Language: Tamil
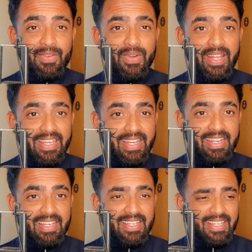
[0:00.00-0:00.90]
ட்ராஃபினா
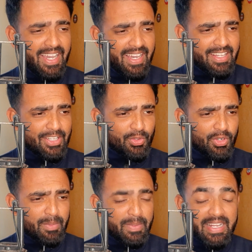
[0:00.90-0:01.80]
என்ன யார் இந்த
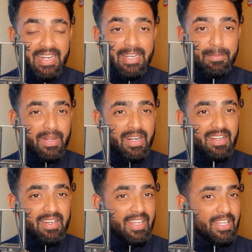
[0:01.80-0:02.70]
டோர்னமெண்ட் கண்டக்ட்
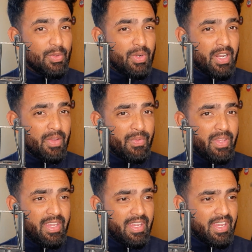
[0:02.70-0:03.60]
பண்ணுறா இந்த ஒரு ட்ராஃபி
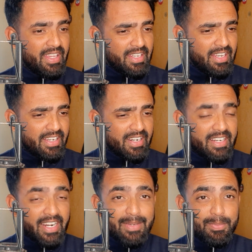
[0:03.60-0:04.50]
எது ரிலேட்டடாக
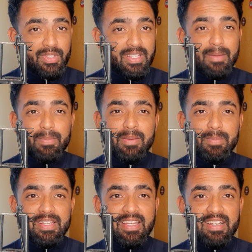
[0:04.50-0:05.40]
நடக்க போகுது அப்படின்னு
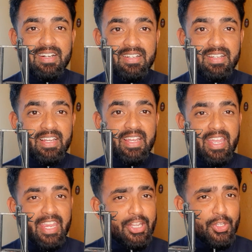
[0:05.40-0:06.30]
பார்த்தீங்கன்னா
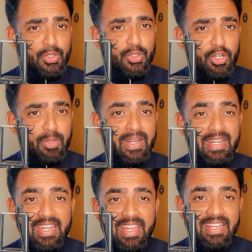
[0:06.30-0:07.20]
இந்த ஒரு டோர்னமெண்ட்
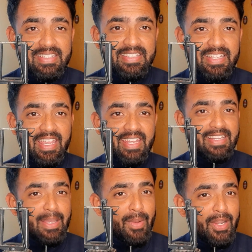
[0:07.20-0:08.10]
டிஎன்சிஏ
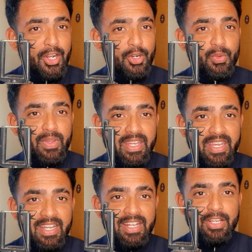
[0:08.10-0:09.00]
தமிழ்நாடு
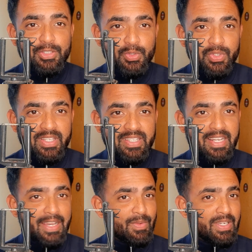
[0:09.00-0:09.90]
கிரிக்கெட் அசோசியேஷன்
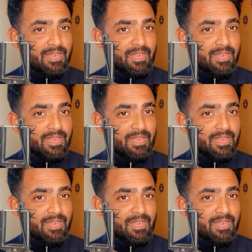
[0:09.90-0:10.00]
அவங்க